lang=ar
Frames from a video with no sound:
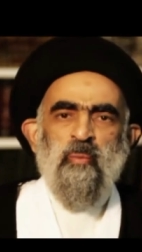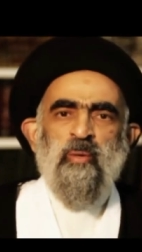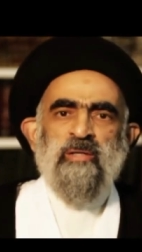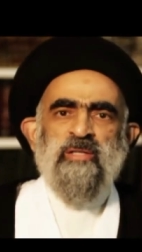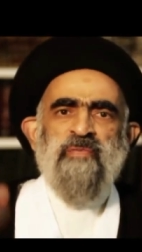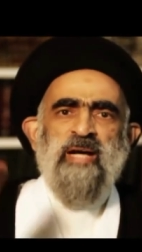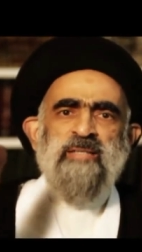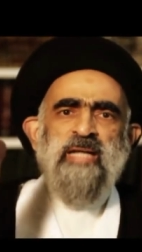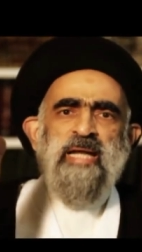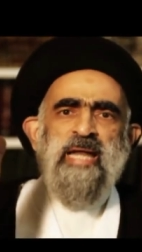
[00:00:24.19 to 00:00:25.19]

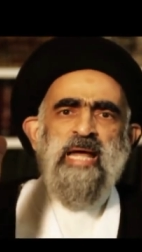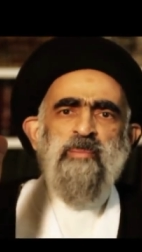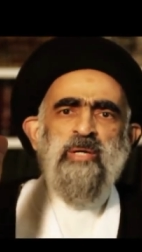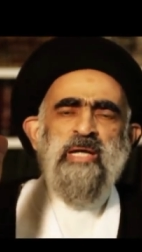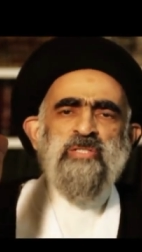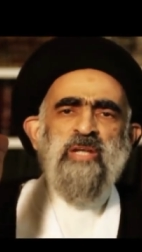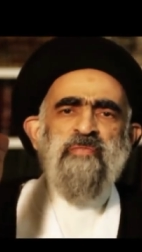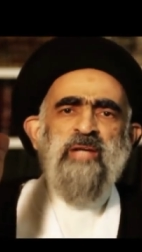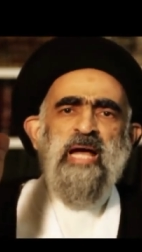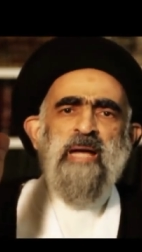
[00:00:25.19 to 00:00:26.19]
وارتفعت أعلام النصر
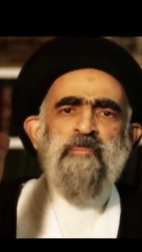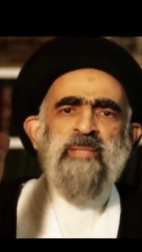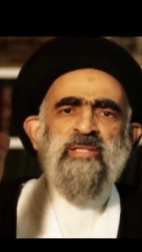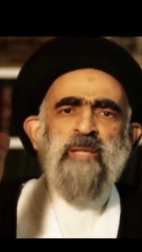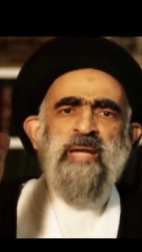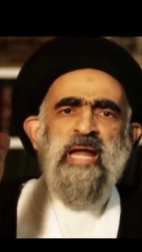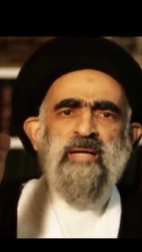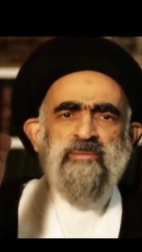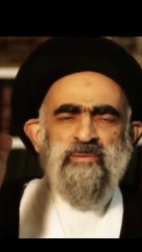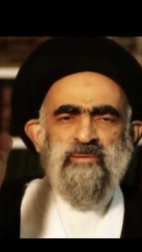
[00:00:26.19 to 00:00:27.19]
في عامة البلاد